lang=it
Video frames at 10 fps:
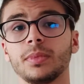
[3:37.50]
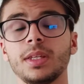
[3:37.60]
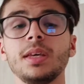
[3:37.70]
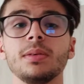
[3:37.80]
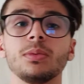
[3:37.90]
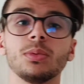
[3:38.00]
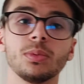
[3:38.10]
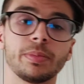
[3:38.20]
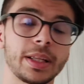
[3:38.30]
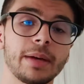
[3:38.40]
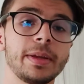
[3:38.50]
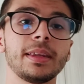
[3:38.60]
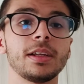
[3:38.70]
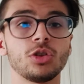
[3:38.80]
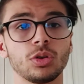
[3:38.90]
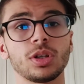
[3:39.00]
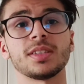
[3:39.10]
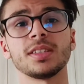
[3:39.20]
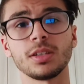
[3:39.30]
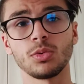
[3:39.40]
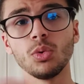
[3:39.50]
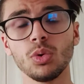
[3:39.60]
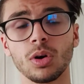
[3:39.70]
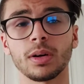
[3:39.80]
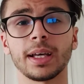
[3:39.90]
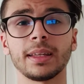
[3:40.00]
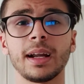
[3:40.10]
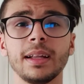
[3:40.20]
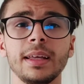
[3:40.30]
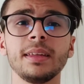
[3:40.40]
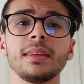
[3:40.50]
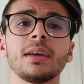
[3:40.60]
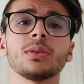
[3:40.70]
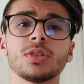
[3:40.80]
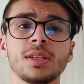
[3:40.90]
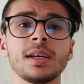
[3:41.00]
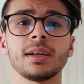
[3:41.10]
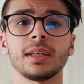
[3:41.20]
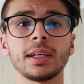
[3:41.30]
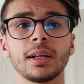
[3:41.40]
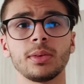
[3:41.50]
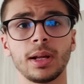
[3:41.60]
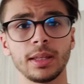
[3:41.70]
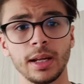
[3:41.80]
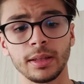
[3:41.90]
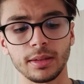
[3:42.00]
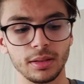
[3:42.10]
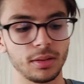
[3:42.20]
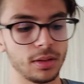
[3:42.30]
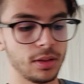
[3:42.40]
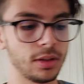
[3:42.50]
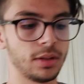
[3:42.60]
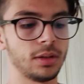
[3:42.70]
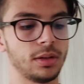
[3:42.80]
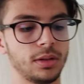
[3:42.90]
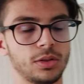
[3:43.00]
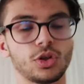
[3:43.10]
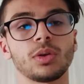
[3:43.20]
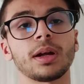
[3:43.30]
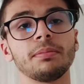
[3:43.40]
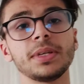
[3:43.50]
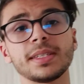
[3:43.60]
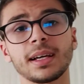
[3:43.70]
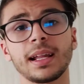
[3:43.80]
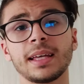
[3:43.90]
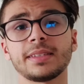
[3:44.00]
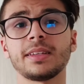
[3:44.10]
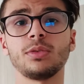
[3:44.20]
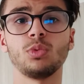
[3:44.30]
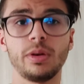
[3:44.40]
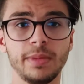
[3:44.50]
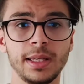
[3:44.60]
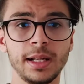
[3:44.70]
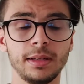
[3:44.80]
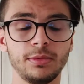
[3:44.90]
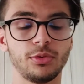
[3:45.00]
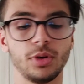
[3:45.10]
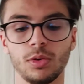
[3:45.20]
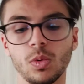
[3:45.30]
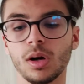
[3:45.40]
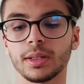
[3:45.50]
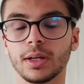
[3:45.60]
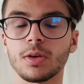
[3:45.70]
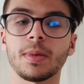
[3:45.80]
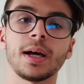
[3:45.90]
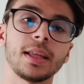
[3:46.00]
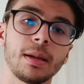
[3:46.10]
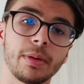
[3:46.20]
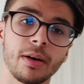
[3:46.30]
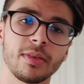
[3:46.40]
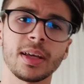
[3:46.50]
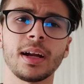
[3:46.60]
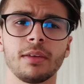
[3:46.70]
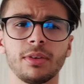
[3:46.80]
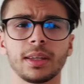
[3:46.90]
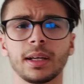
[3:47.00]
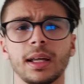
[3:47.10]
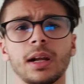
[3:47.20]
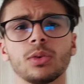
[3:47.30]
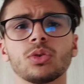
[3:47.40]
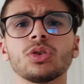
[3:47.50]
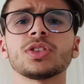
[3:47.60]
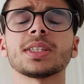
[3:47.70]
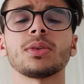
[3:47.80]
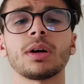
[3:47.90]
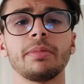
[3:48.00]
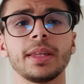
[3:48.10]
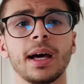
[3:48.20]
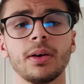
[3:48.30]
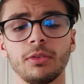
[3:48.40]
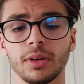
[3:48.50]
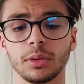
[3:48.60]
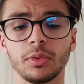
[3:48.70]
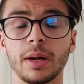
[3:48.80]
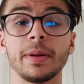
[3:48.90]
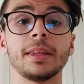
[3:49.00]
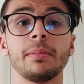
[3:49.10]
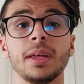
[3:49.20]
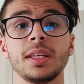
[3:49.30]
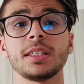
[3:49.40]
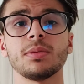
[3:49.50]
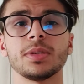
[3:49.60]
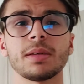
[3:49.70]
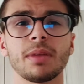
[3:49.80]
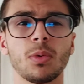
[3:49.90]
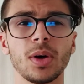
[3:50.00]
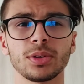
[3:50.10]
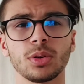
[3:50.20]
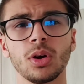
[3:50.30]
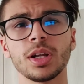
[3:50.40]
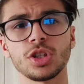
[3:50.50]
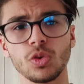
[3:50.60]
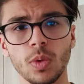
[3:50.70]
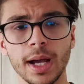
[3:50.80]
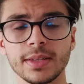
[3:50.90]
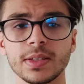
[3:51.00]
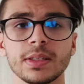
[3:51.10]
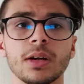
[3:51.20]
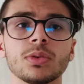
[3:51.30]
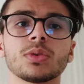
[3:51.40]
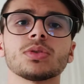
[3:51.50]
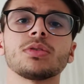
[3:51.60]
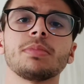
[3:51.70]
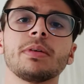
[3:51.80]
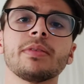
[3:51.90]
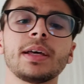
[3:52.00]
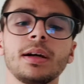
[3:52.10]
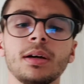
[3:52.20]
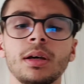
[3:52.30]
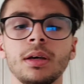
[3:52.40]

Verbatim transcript: di praticamente il giocatore sicuro che andrà all'Inter, ossia Riccardo Ladinetti. Centrocampista classe 2000, fuori quota ormai dalla primavera, l'ha fatto anche l'anno scorso, è stato capitano, ha fatto veramente benissimo, mi sembra 4 gol e 5 assist l'anno scorso in primavera